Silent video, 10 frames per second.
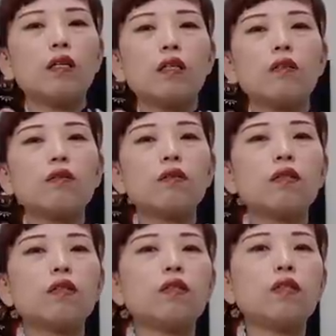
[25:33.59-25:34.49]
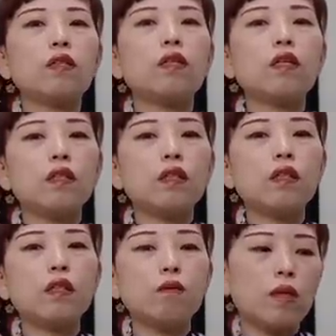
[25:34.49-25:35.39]
逆に立体
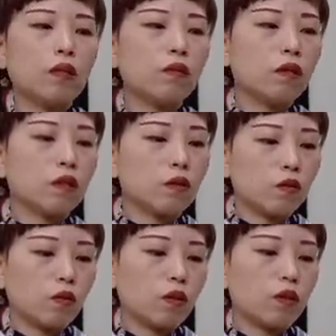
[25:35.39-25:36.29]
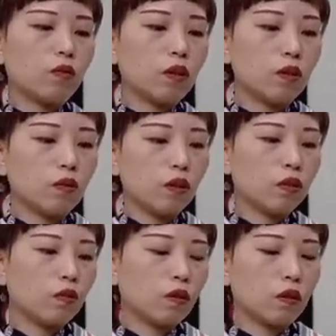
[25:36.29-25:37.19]
的な丸いやつとか
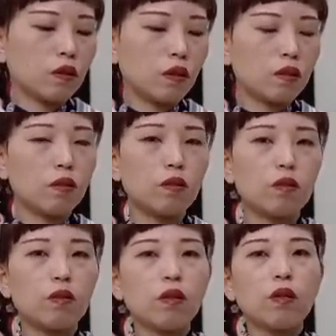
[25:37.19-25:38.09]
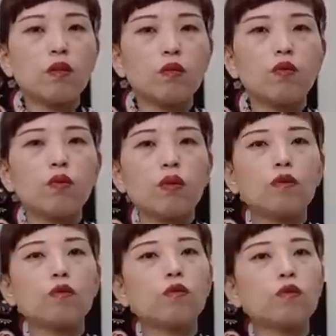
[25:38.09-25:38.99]
シワシワっとなったやつのあ
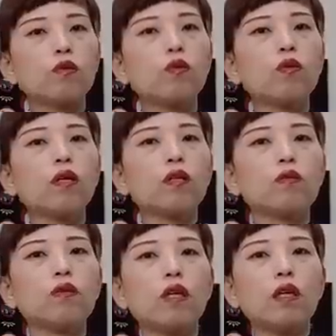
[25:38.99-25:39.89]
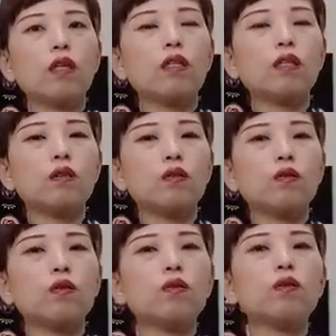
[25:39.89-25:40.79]
の証券の高いや
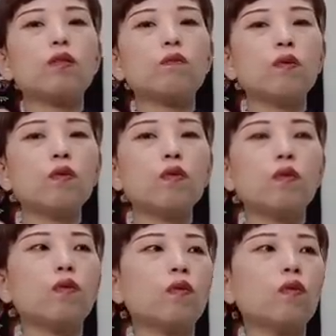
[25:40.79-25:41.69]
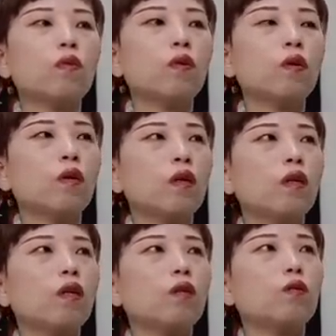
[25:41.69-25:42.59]
つよりも
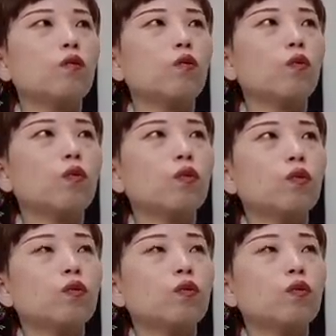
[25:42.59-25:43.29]
えっと